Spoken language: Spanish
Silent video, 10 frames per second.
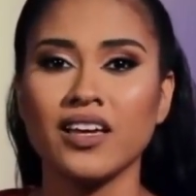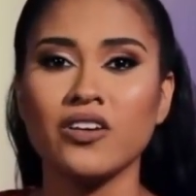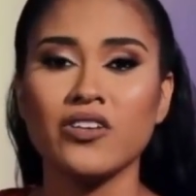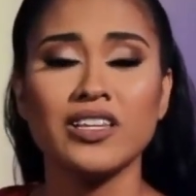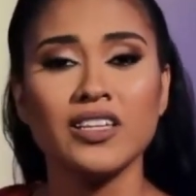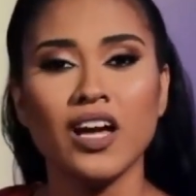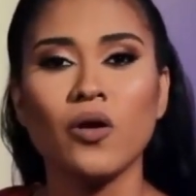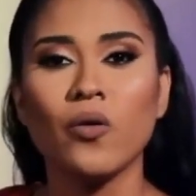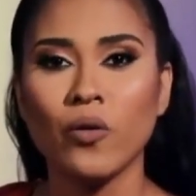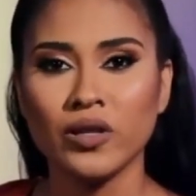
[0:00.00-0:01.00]
y hoy en día
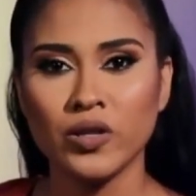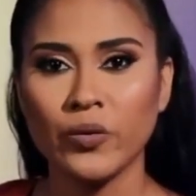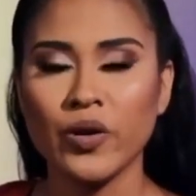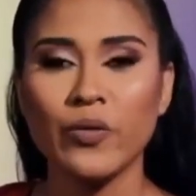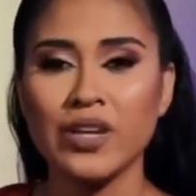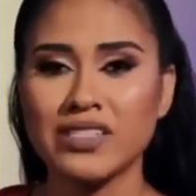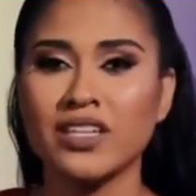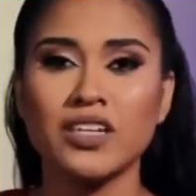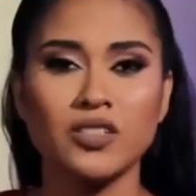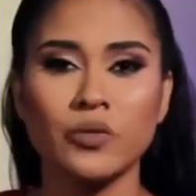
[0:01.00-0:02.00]
los cuatro podemos decir que